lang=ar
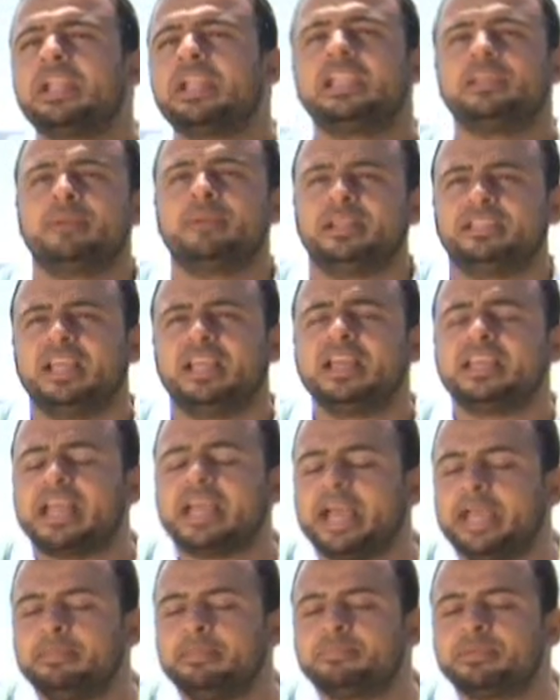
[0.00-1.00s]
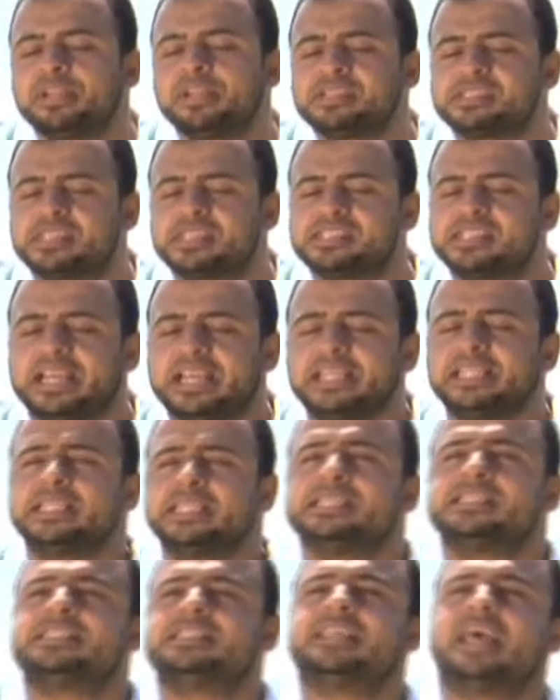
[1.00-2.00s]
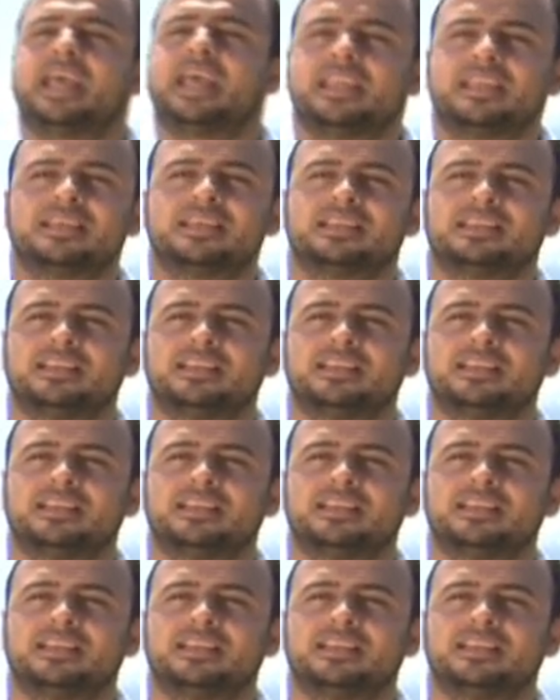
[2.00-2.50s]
انا اللي محتاج احب الناس تساعدني ازاي